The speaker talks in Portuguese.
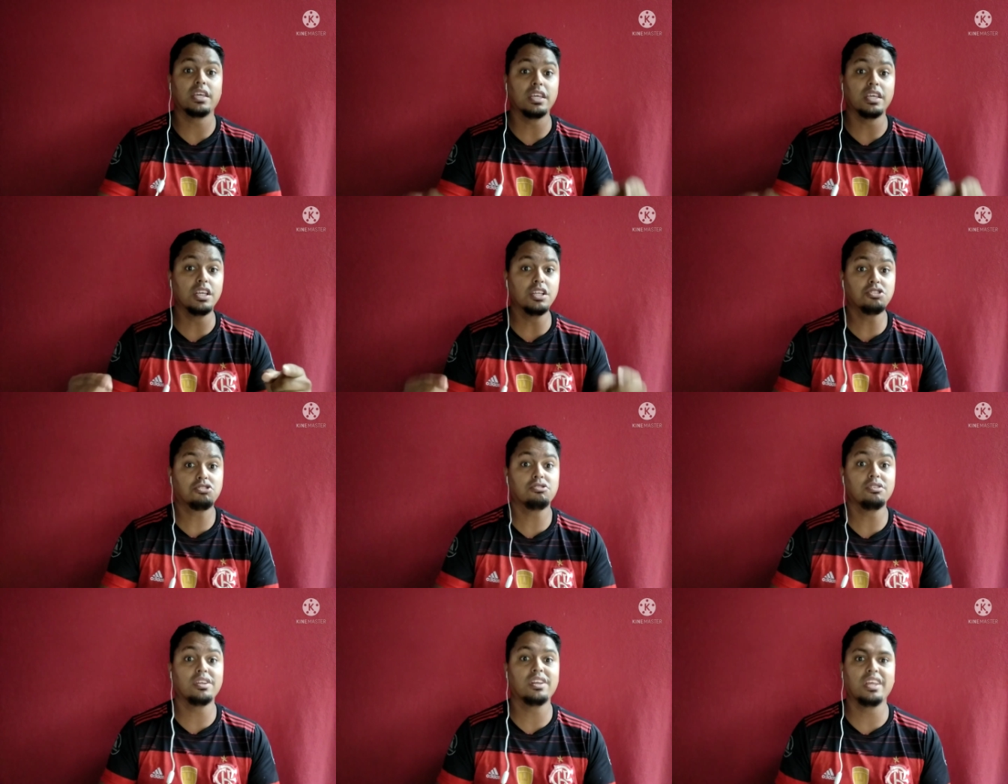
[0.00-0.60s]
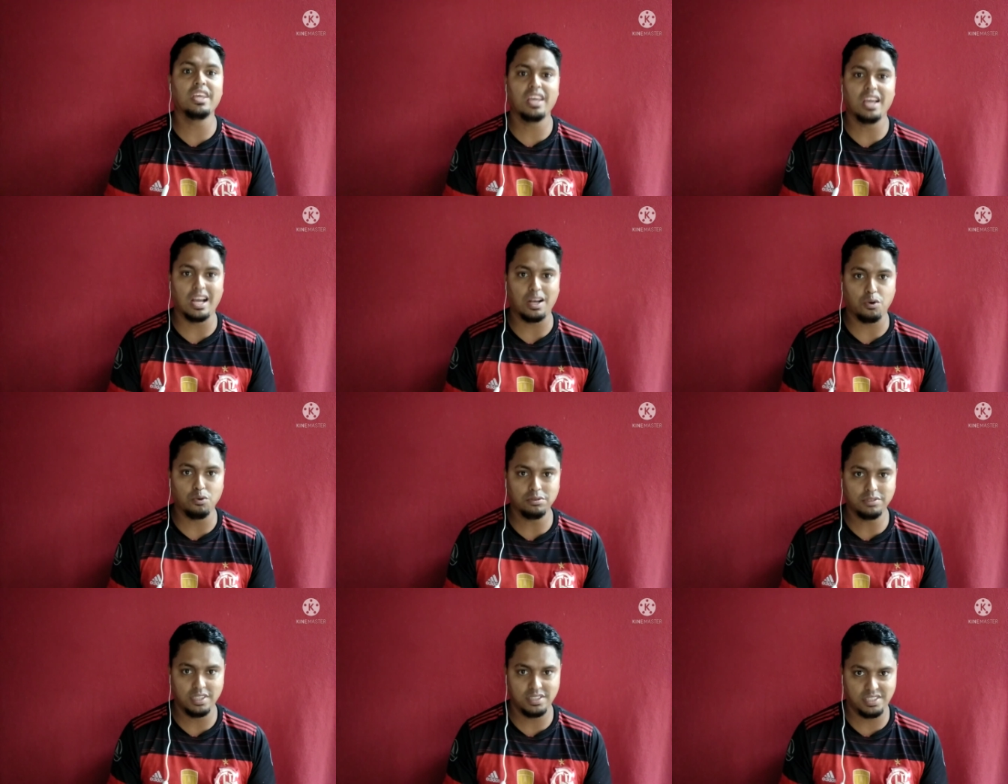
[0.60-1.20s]
que isso iria
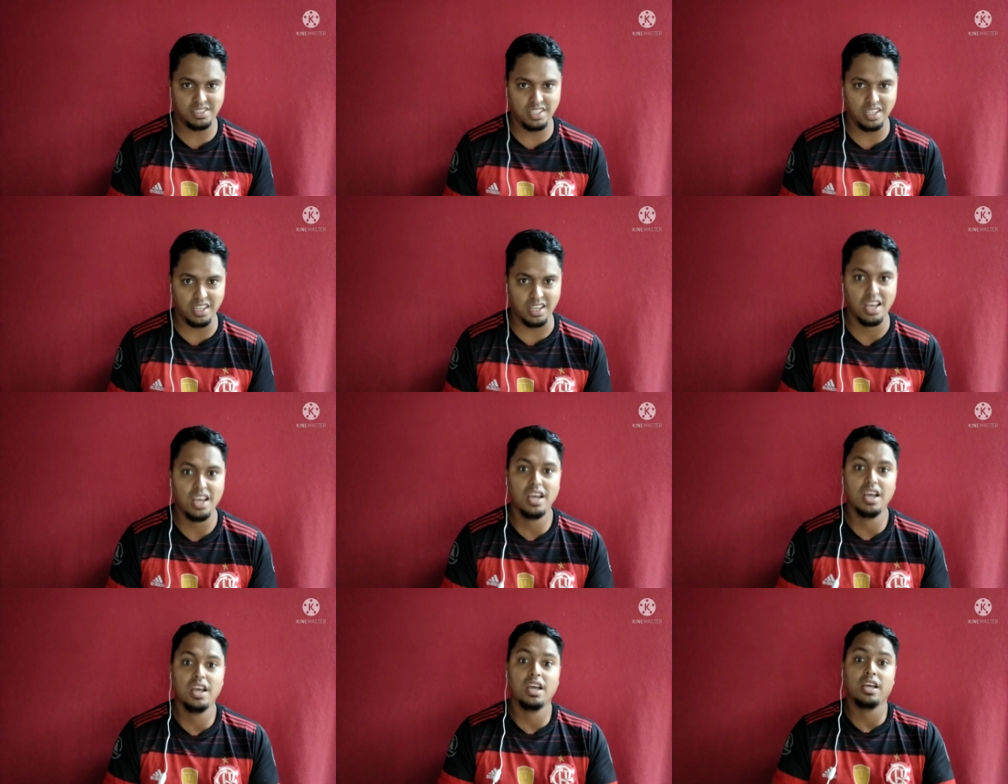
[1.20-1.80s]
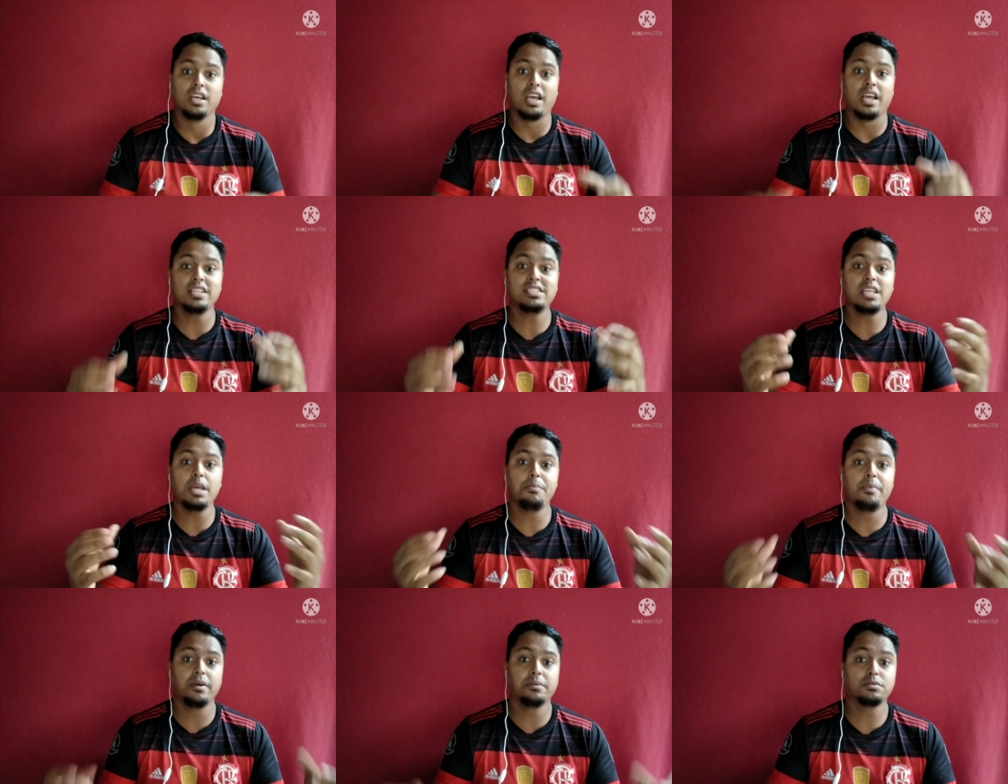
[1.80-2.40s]
acontecer.
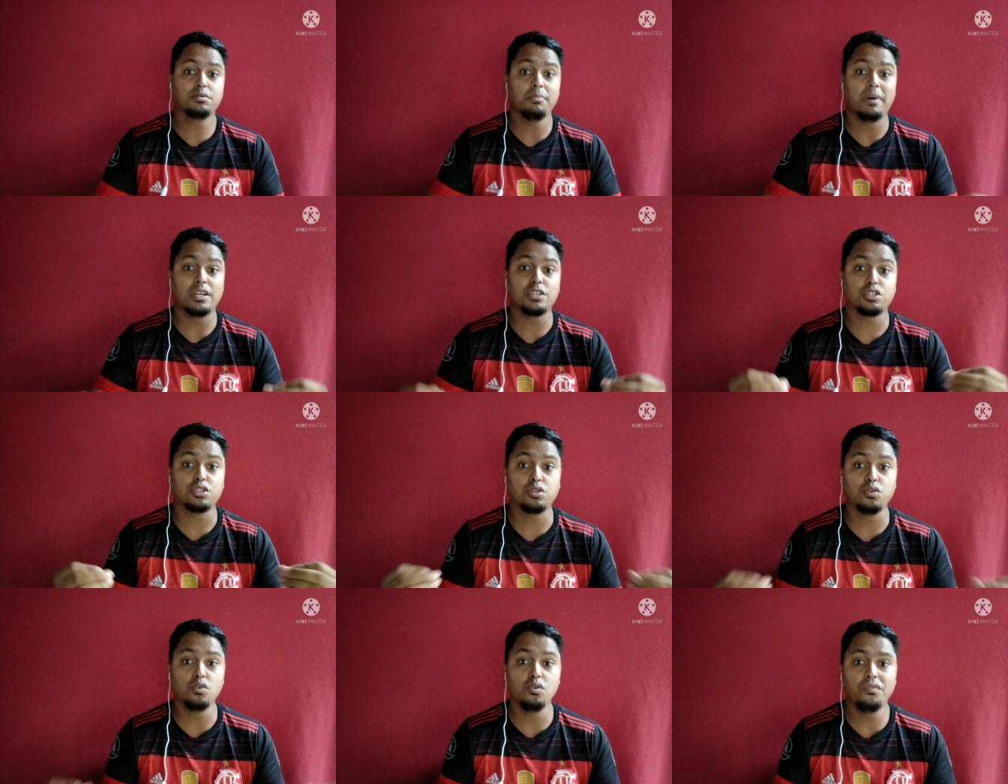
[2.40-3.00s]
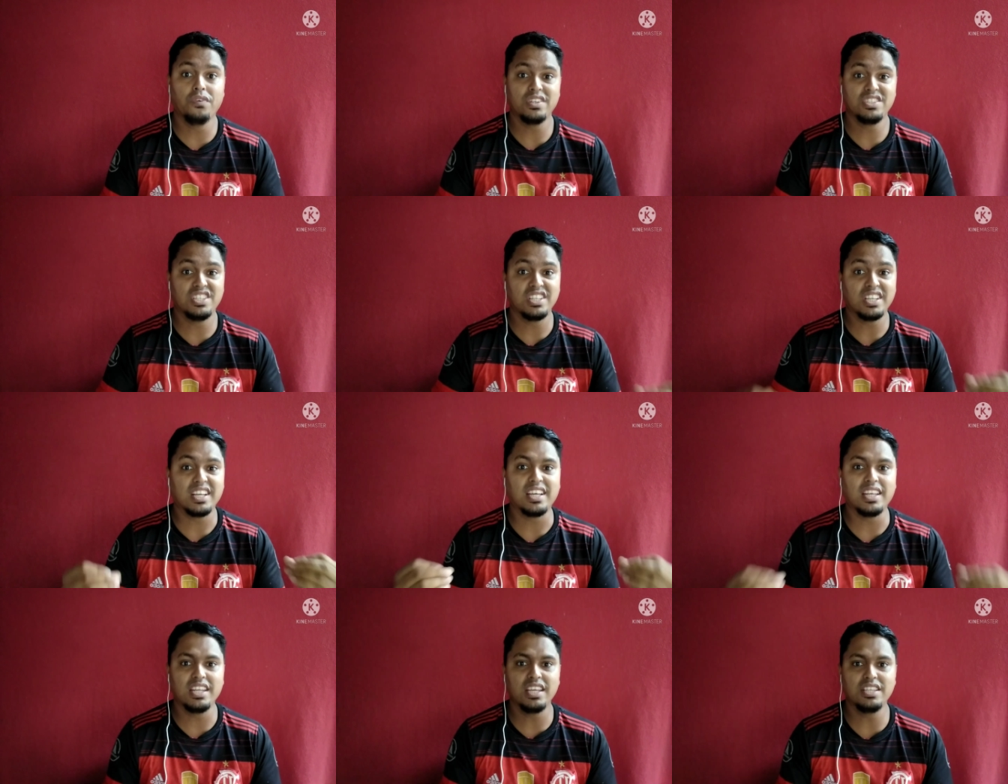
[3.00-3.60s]
Recebemos uma chuva de
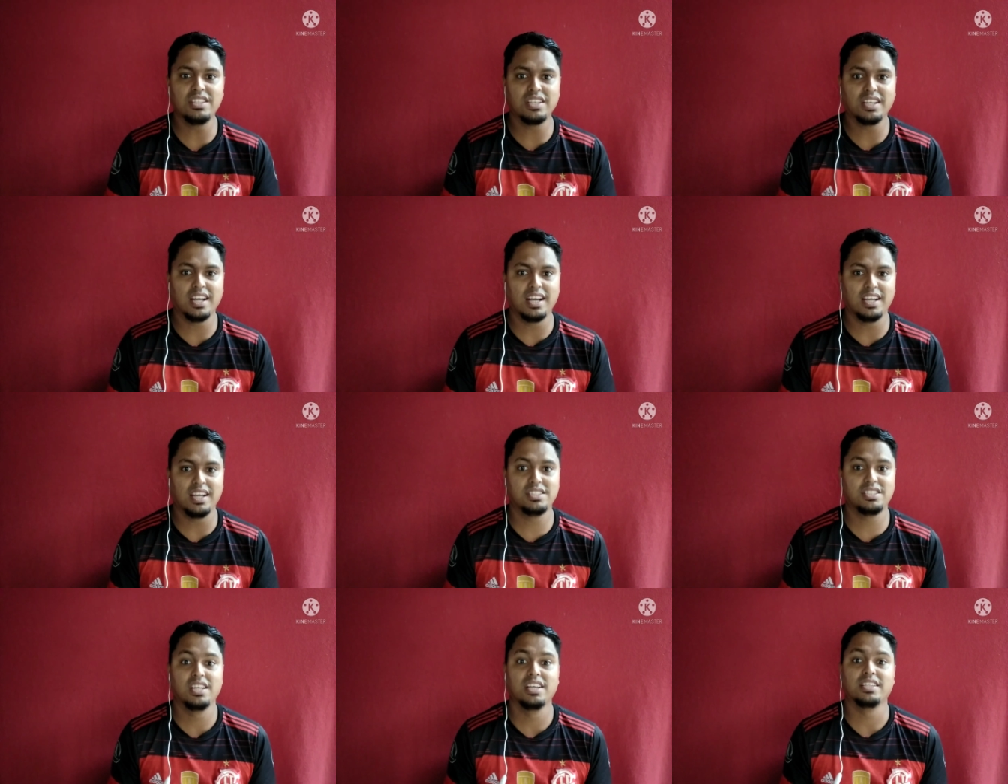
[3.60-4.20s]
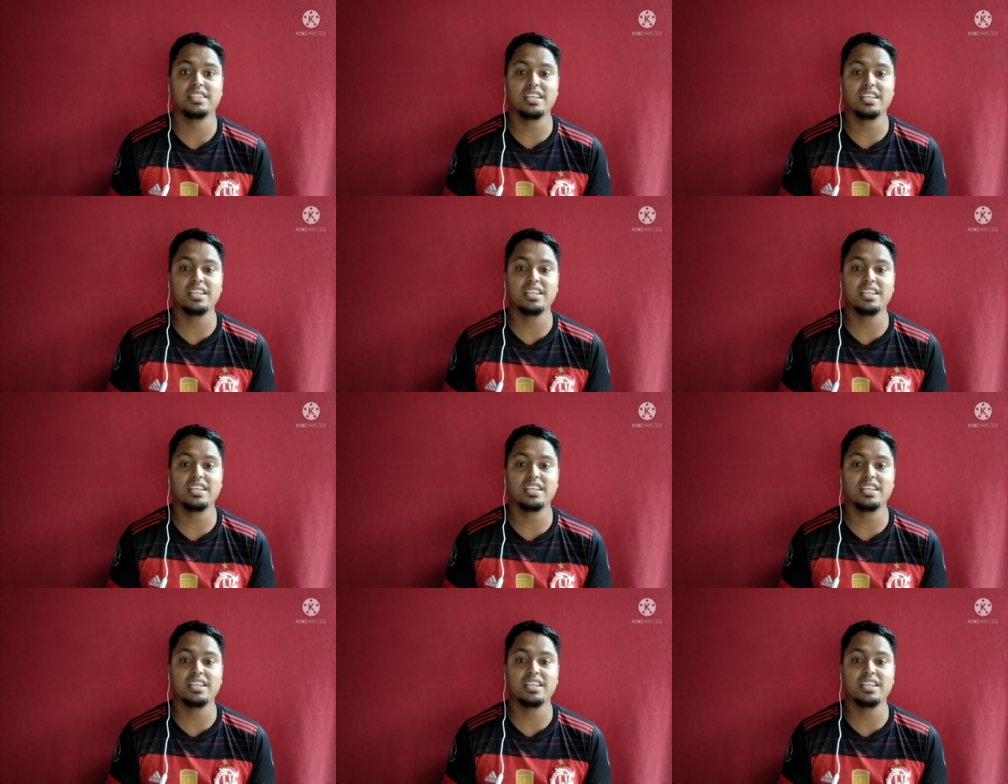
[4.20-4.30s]
críticas,